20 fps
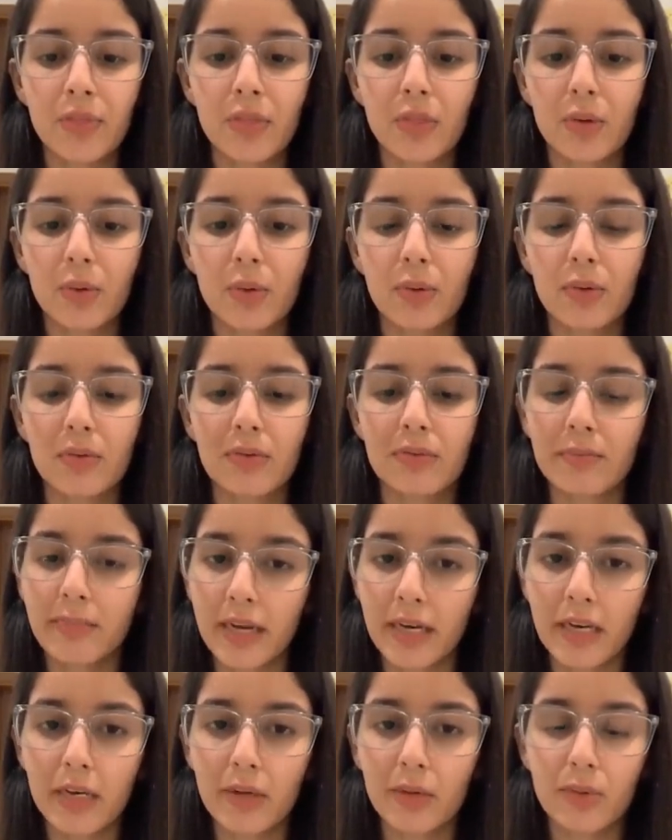तो
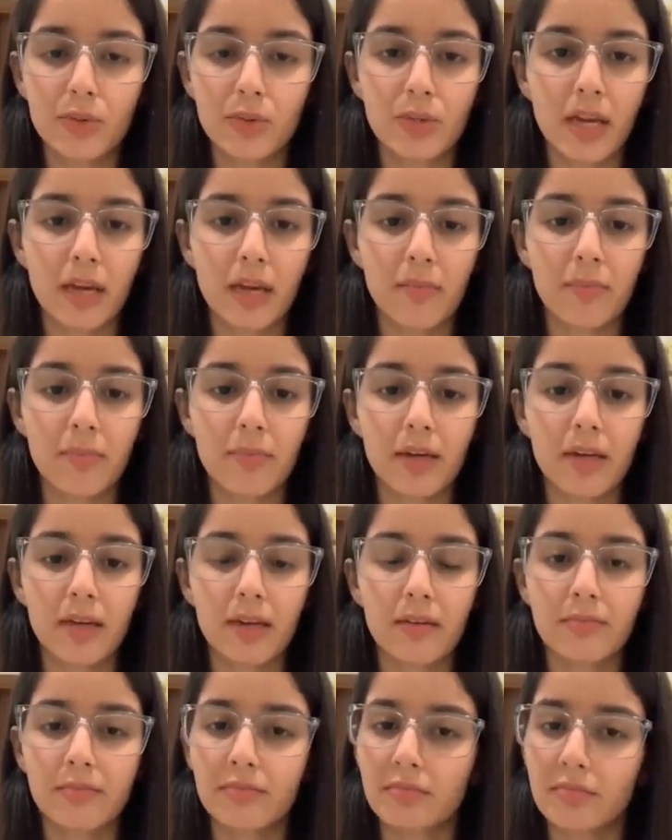मैंने उस टाइम पे
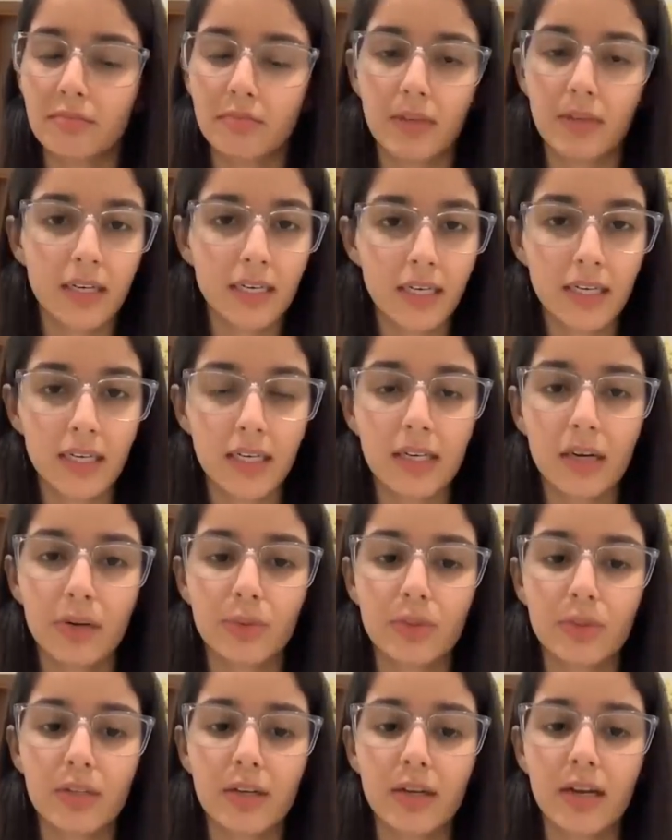अग्री किया
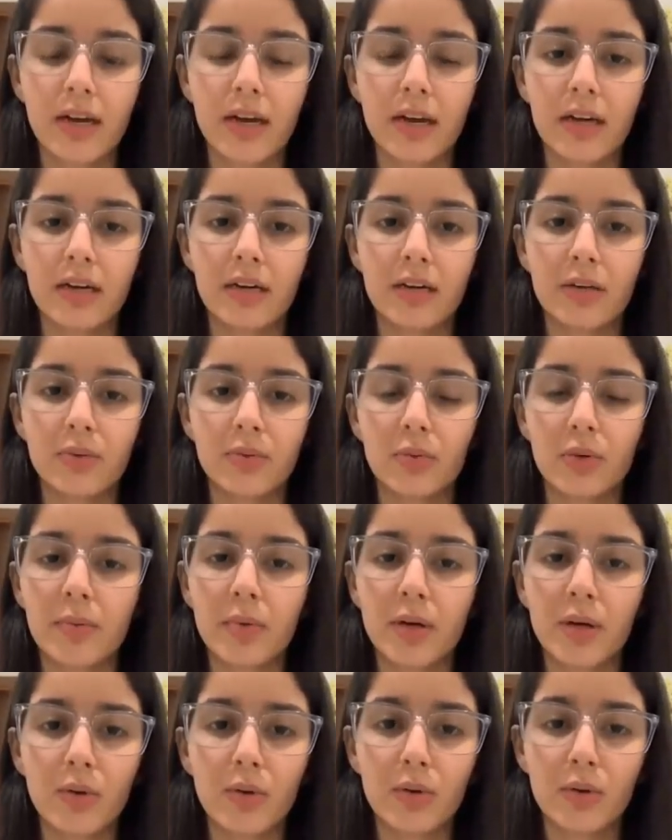उनसे एंड उन्होंने
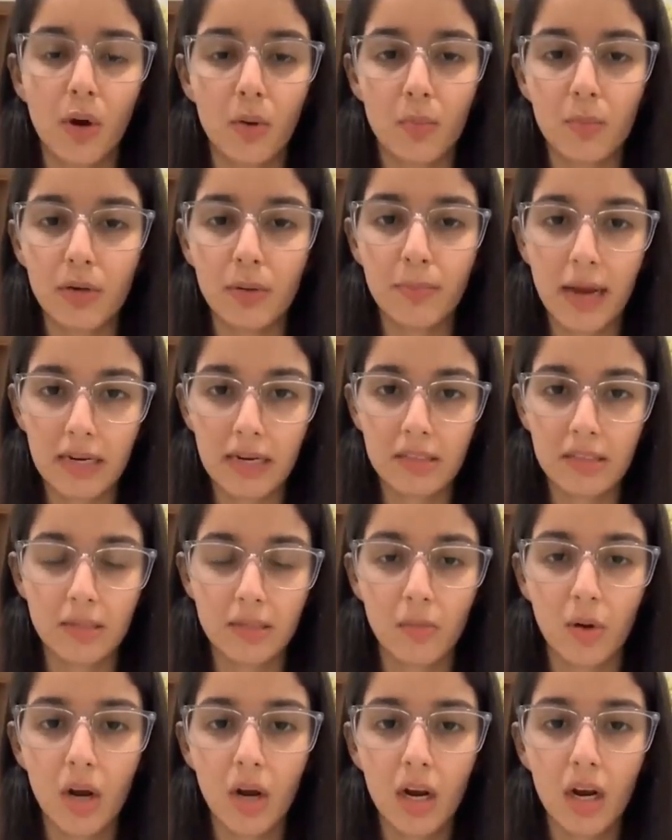मेरे को नॉर्मल
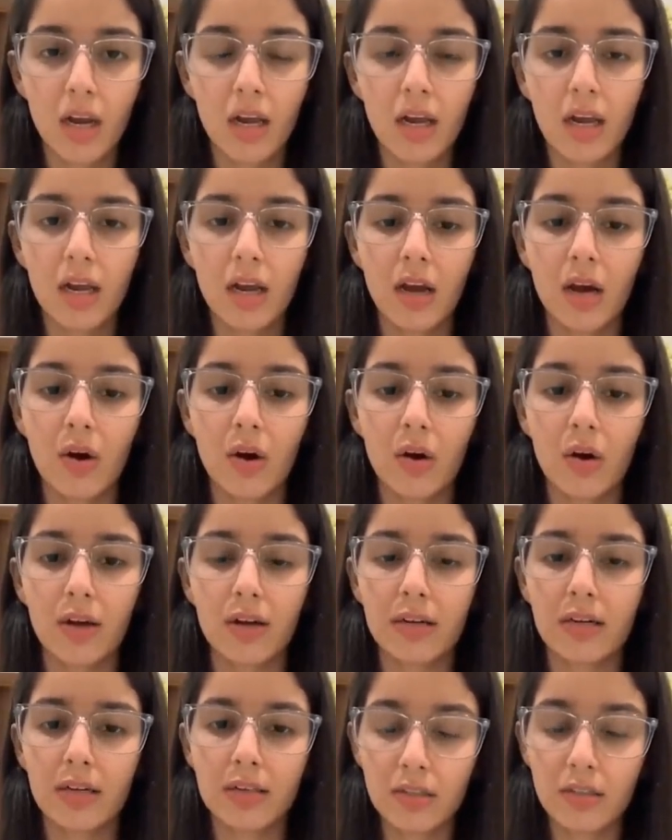पैरासिटामॉल
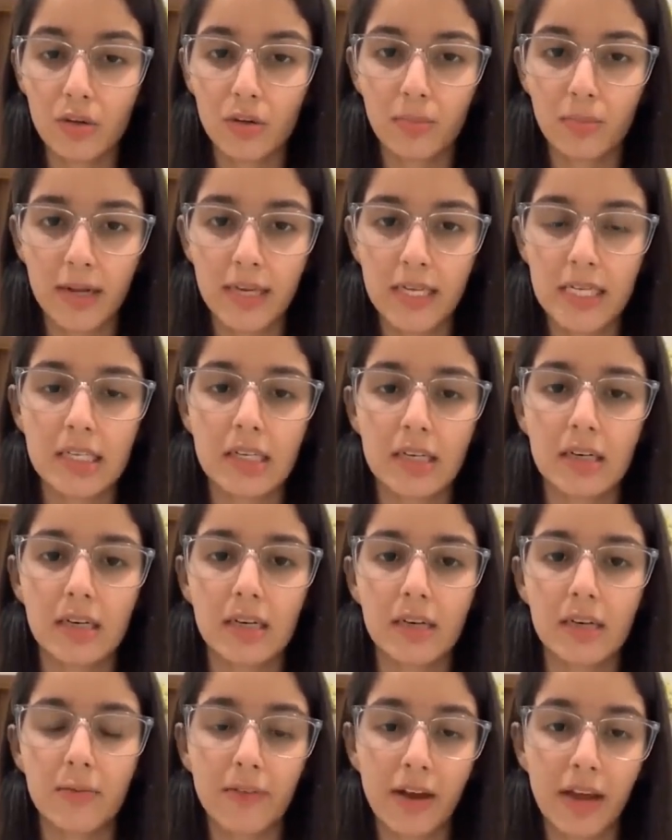और अजिथ्रोमाइसिन
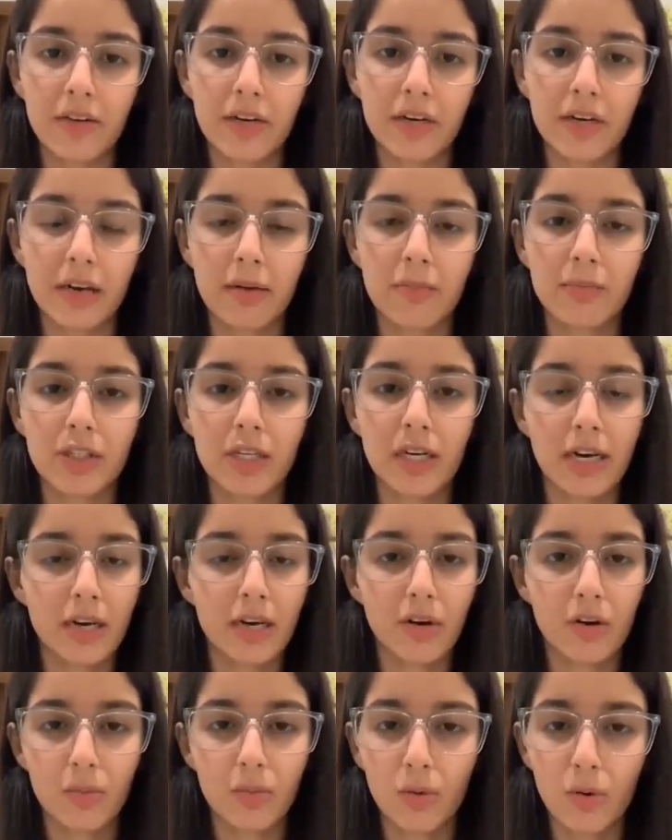फाइव हंड्रेड एम
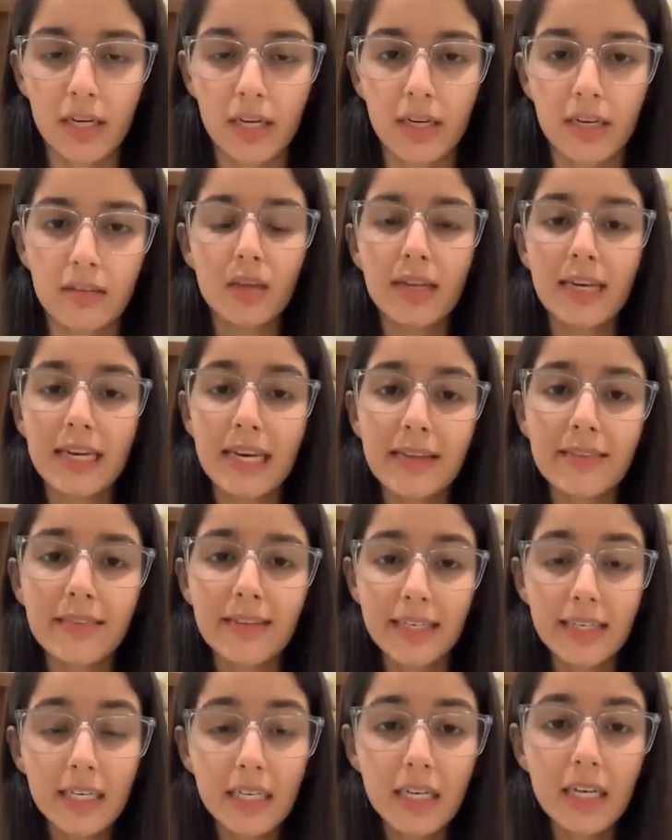लेने को बोली डे
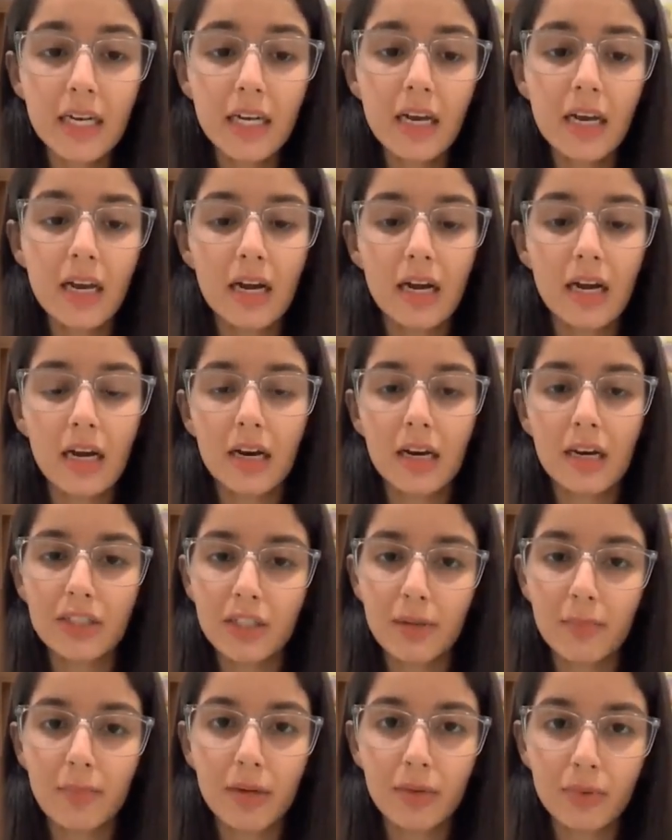थ्री Uh,
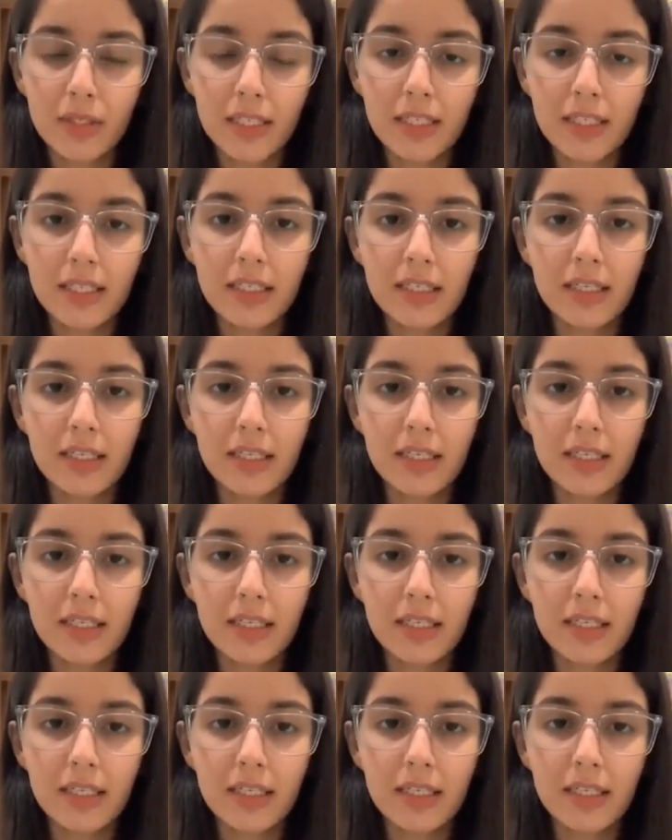जब मैं उठी